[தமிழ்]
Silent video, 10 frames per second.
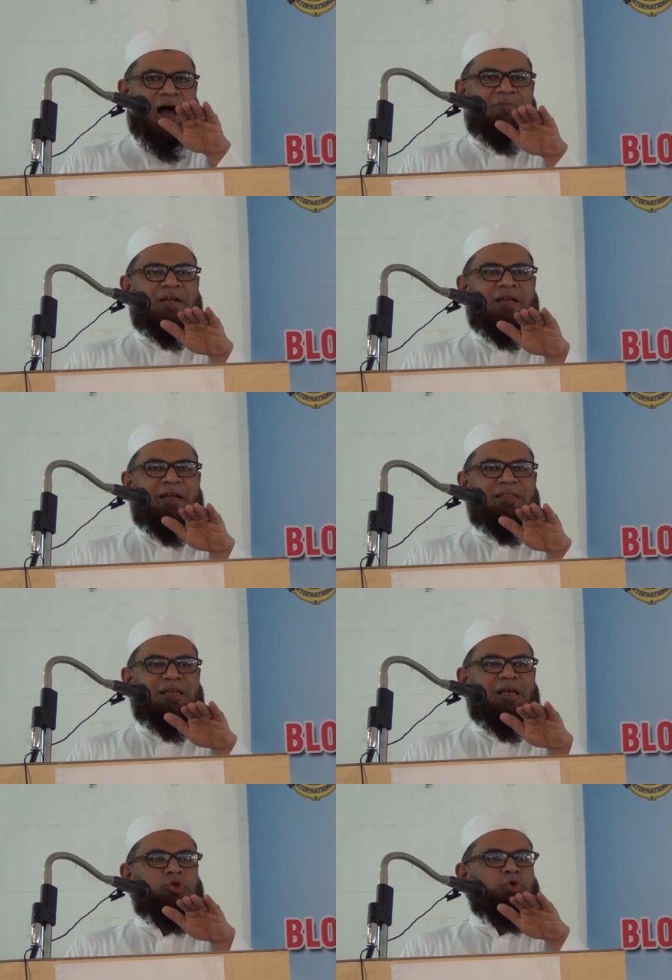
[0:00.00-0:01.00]

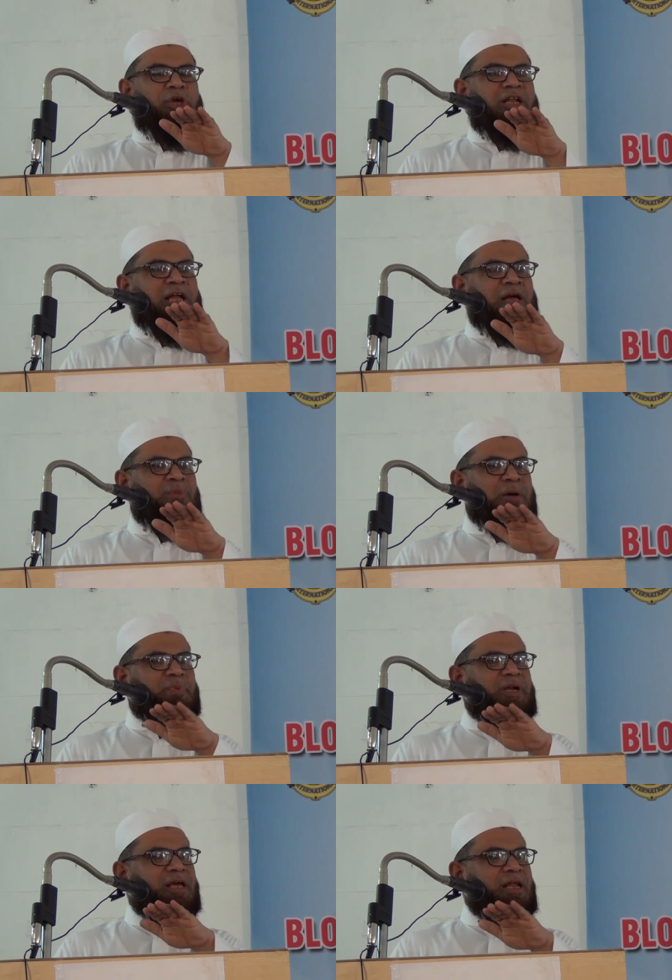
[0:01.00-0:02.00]
அவர்களிடத்திலே சுயநலம்
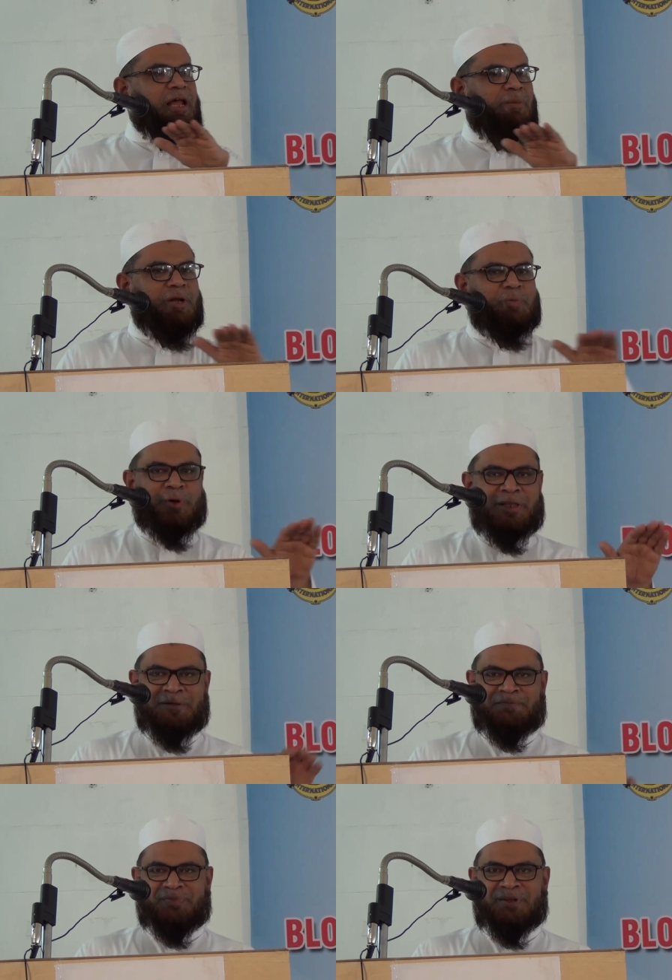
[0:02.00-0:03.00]
அப்படியே இல்லாமல்
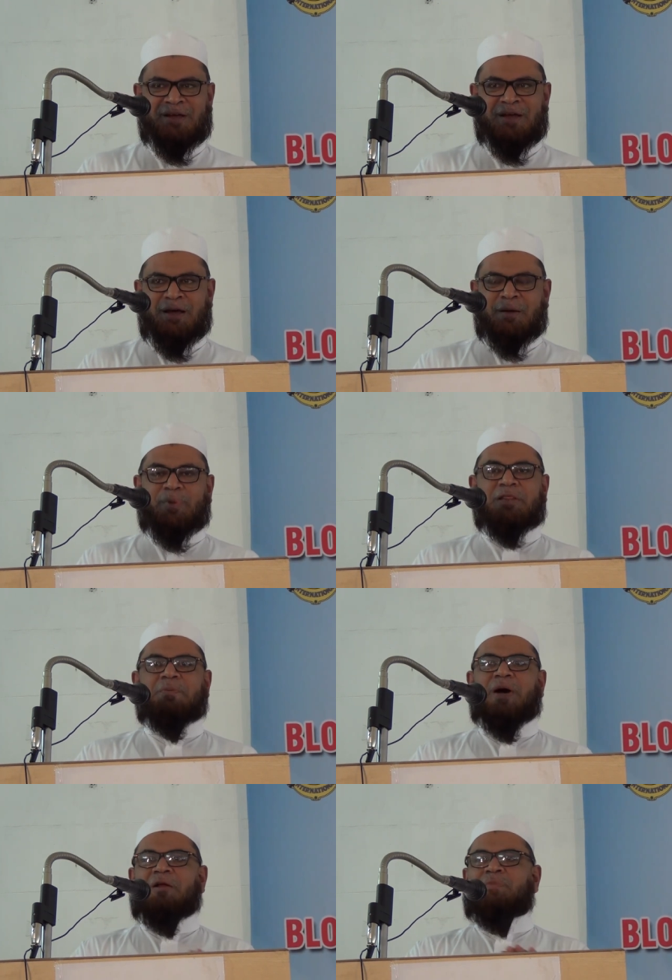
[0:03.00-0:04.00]
போனது
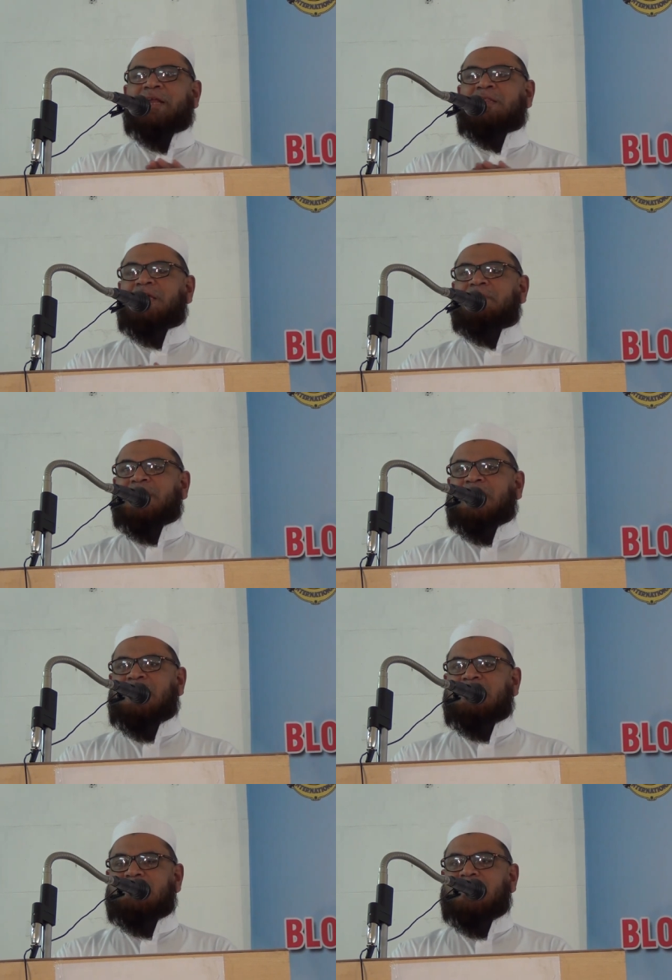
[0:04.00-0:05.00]
மதுபானம்
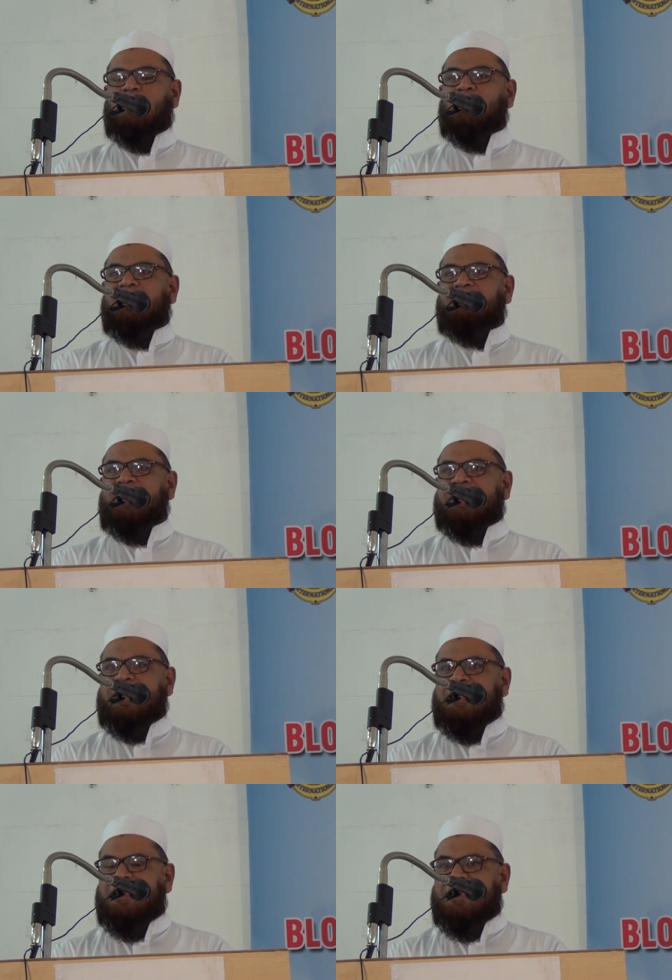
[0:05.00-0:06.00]
அருந்தியவர்கள் தங்களுடைய
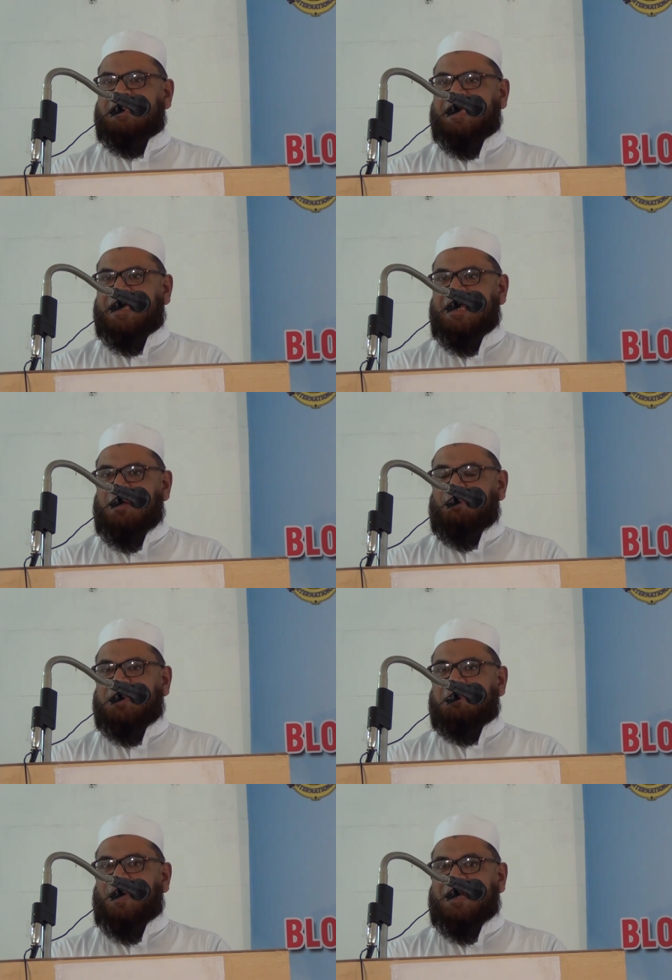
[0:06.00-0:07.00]
வீடுகளிலே இருந்த
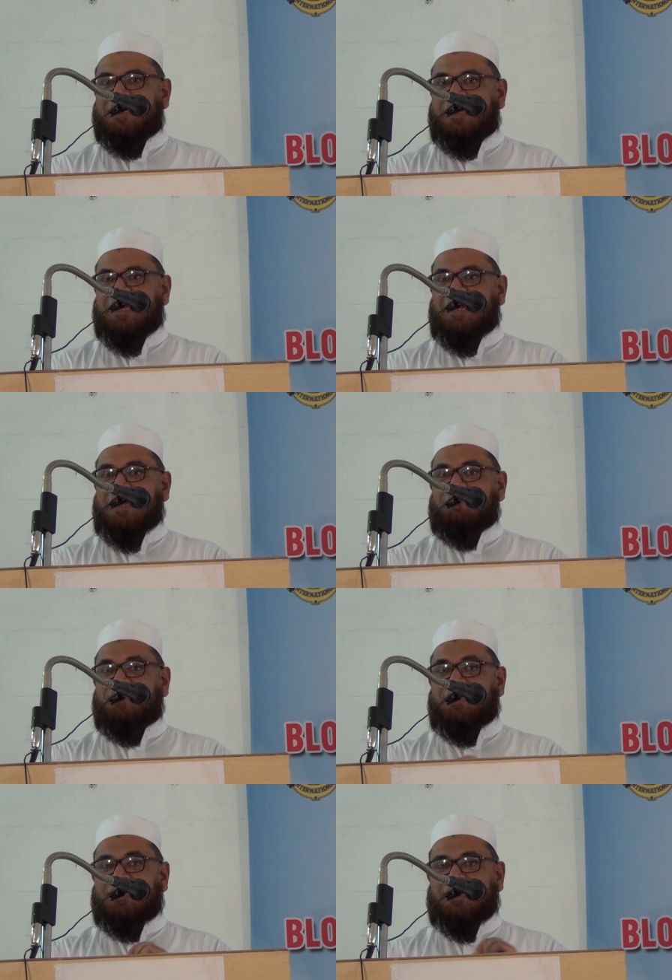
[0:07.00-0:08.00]
மதுபானங்களை எல்லாம்
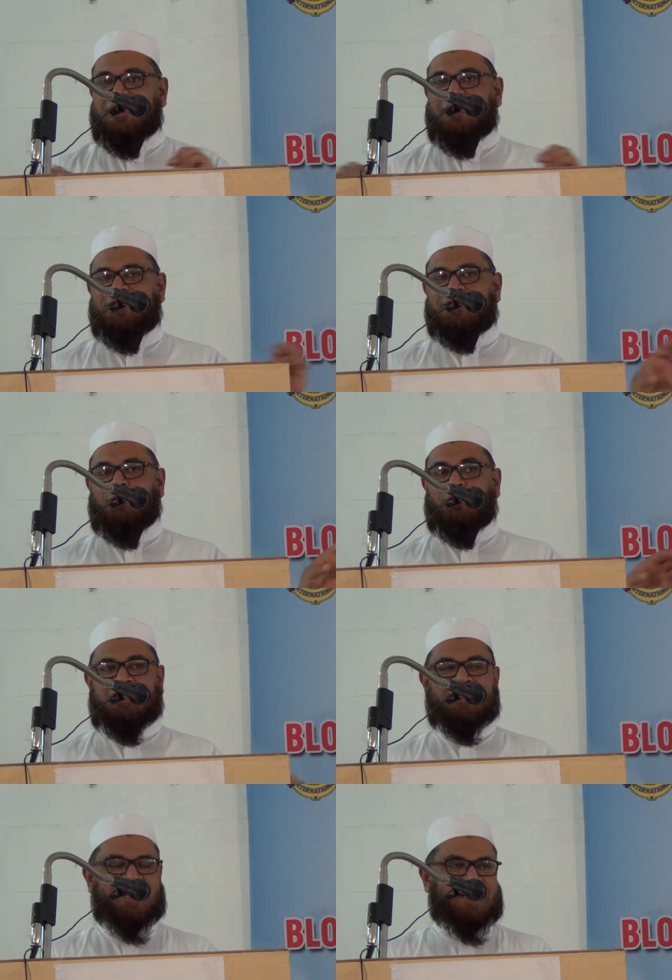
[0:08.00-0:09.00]
வீதிகளிலே வந்து
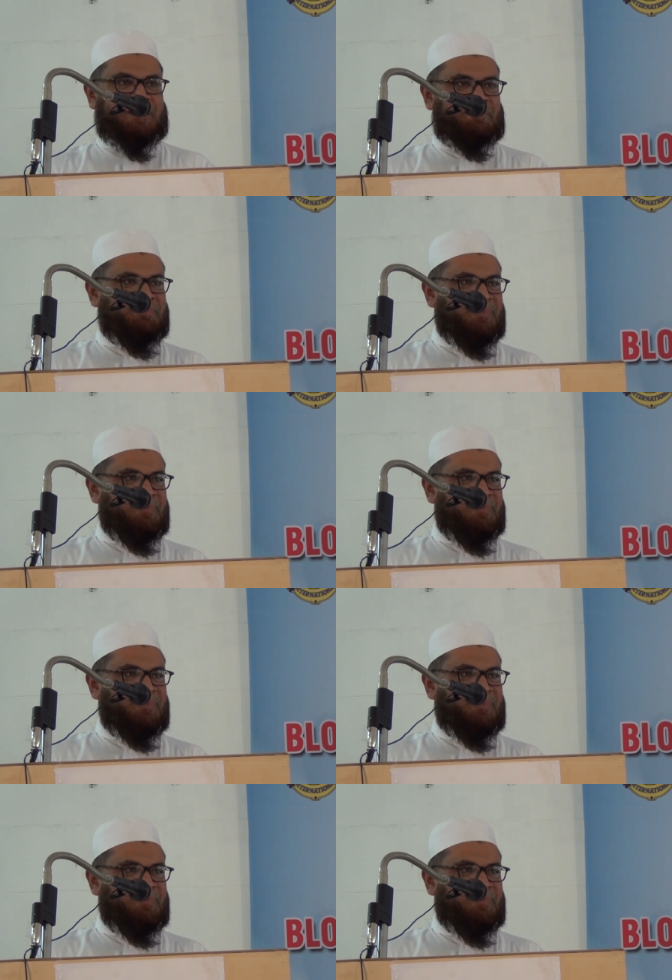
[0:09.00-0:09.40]
கொட்டினார்கள்